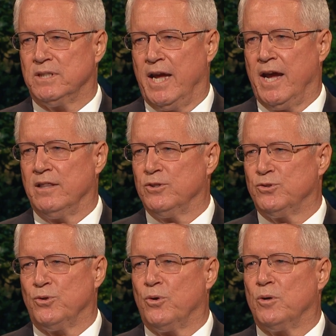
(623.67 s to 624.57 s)
約束
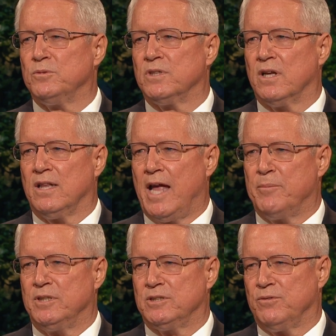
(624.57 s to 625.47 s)
された喜び
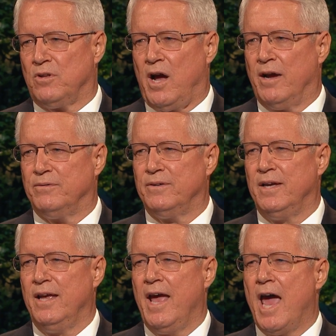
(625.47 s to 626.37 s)
と幸
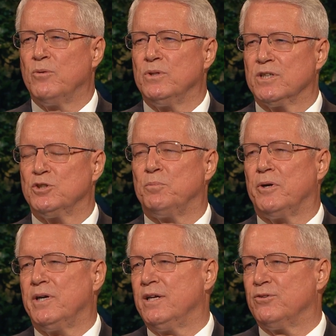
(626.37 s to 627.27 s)
福を得ること
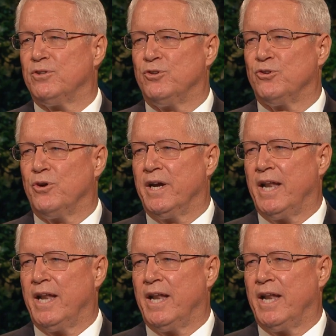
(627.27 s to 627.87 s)
ができます